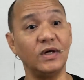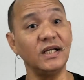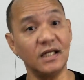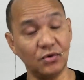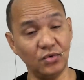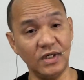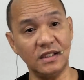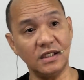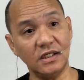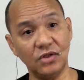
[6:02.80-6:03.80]
huwag niya nang
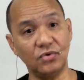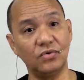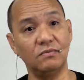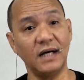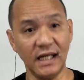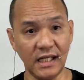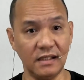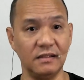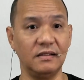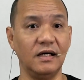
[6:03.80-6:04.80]
ulitin itong
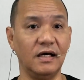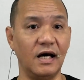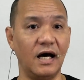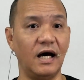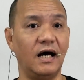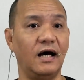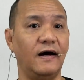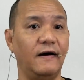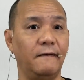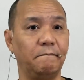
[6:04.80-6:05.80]
maling
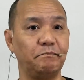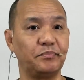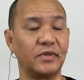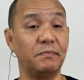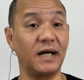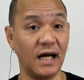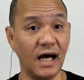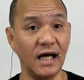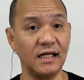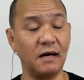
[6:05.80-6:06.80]
uh,
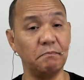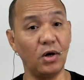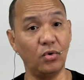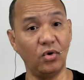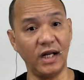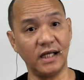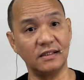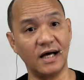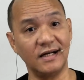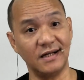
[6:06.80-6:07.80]
paraan ng
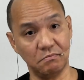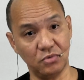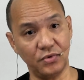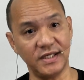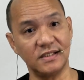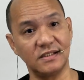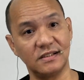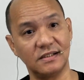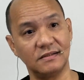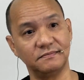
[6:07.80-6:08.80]
pangongolekta ng
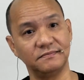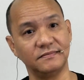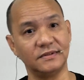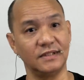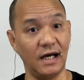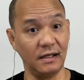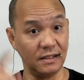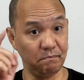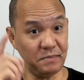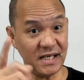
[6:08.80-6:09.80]
buwis.
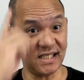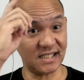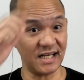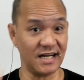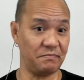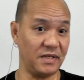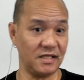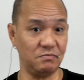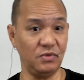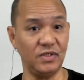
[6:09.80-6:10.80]
Peace and
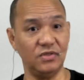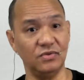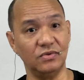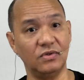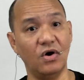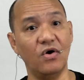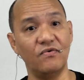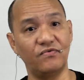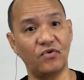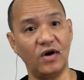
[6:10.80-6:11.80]
happiness be with you
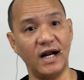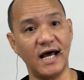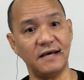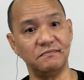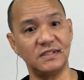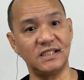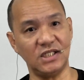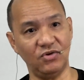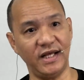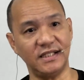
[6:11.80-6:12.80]
for life.
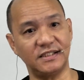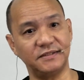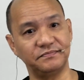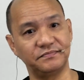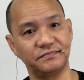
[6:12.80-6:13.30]
See you later.